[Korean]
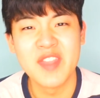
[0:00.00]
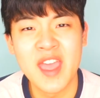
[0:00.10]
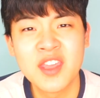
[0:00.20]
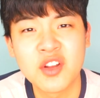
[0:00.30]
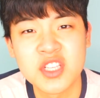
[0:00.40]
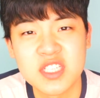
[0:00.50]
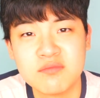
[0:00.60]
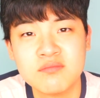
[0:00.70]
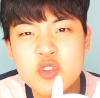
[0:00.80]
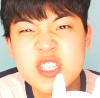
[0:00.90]
네 이렇게
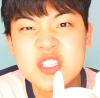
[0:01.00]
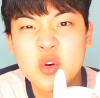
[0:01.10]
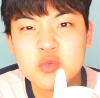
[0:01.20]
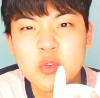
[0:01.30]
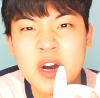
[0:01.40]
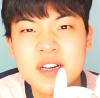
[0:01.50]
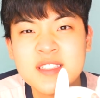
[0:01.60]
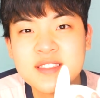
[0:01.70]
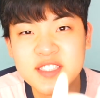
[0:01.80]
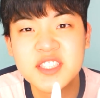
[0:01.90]
지금 귀지 청소가
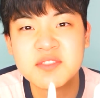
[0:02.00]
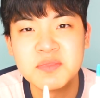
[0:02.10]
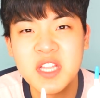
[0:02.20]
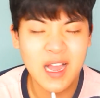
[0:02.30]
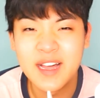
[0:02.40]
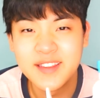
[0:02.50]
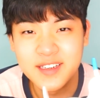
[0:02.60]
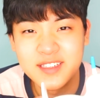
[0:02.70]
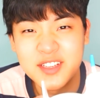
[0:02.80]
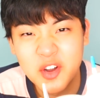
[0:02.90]
끝났습니다
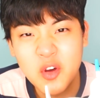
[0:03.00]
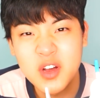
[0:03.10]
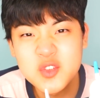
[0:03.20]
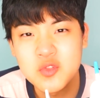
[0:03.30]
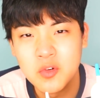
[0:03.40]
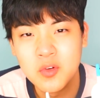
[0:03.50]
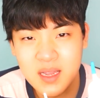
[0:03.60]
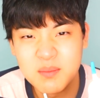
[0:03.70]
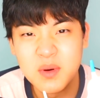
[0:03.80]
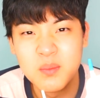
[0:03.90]
안에를 열어가지고
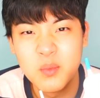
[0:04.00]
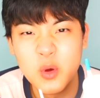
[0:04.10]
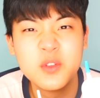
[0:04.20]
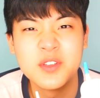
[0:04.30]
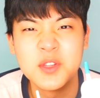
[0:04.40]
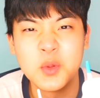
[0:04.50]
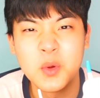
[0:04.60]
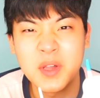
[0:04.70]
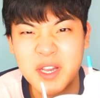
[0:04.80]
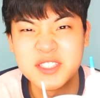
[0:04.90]
한번
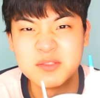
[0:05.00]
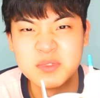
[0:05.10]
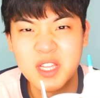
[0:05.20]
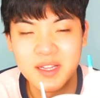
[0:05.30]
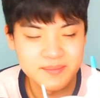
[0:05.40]
보여드리도록 하겠습니다